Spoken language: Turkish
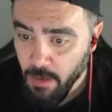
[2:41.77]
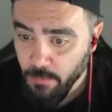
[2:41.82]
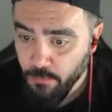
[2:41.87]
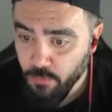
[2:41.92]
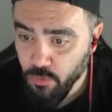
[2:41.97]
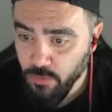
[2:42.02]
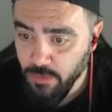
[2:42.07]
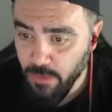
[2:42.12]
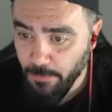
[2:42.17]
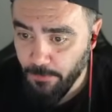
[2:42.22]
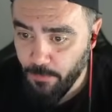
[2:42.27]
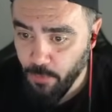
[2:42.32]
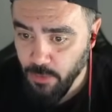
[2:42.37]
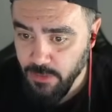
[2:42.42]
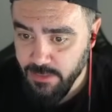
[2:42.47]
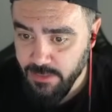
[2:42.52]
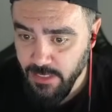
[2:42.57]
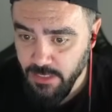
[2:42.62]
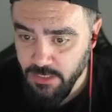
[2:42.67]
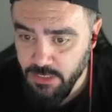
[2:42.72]
bundan
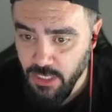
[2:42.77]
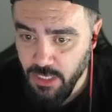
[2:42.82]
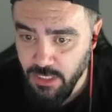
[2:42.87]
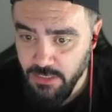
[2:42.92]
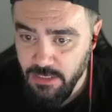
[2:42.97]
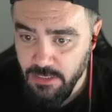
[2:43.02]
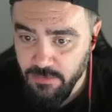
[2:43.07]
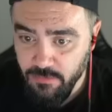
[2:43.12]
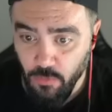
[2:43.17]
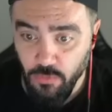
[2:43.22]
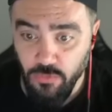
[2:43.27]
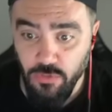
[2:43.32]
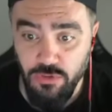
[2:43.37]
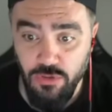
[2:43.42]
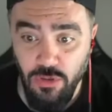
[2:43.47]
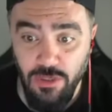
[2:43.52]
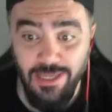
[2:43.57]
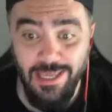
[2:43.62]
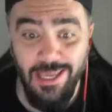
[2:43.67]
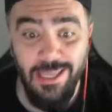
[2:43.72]
polisleri çağıracağız ve ondan
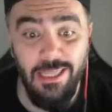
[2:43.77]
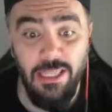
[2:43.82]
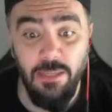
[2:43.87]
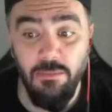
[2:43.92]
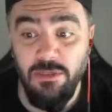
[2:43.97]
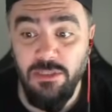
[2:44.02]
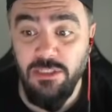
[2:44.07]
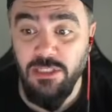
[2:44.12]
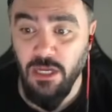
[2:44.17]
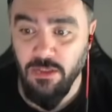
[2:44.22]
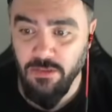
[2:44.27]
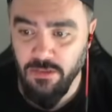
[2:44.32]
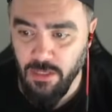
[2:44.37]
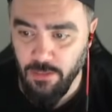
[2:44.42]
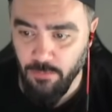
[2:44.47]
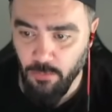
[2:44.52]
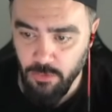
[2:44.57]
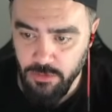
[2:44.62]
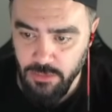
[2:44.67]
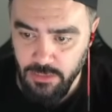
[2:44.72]
sonra kendimiz
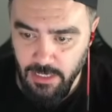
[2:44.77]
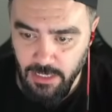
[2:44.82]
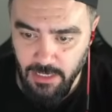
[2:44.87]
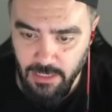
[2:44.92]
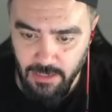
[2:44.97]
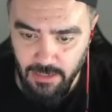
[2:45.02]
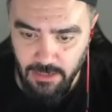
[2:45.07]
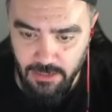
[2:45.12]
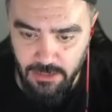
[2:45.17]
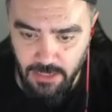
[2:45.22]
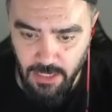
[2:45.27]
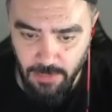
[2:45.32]
jandarma olacağız arkadaşlar.